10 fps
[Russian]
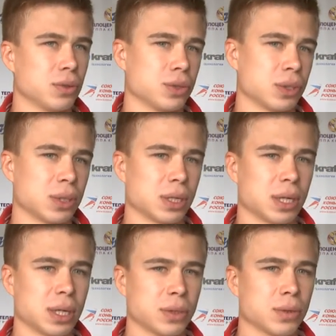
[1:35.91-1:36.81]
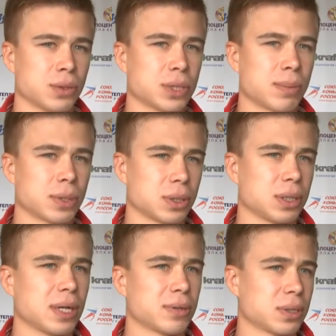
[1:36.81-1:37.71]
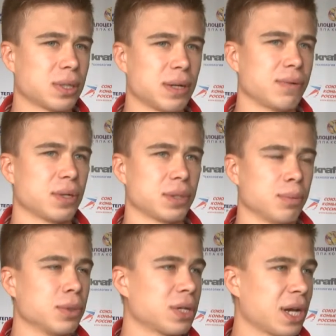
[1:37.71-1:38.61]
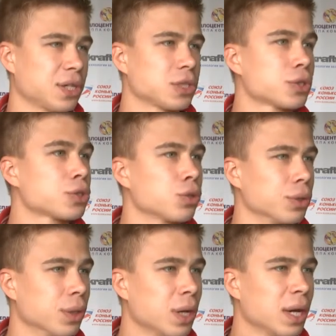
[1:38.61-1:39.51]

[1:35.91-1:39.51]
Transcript: То есть это одно из самых главных, это был, конечно же, сон.